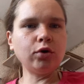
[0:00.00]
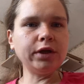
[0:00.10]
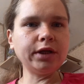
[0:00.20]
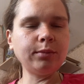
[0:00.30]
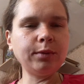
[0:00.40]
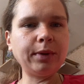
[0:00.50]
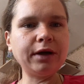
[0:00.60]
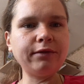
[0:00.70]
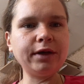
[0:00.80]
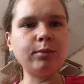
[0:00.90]
ролике мы
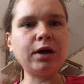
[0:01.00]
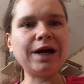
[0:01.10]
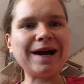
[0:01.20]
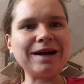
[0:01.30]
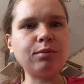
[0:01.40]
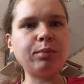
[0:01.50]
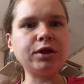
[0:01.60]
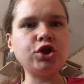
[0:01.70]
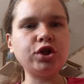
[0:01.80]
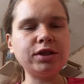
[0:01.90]
поговорим, как
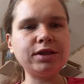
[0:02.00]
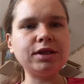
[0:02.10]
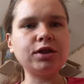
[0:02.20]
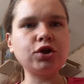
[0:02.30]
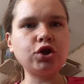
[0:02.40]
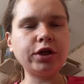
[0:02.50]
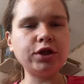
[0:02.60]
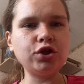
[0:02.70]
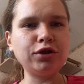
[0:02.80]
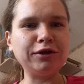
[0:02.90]
почистить
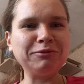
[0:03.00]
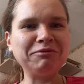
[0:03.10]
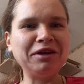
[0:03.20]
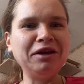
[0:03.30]
кишечник.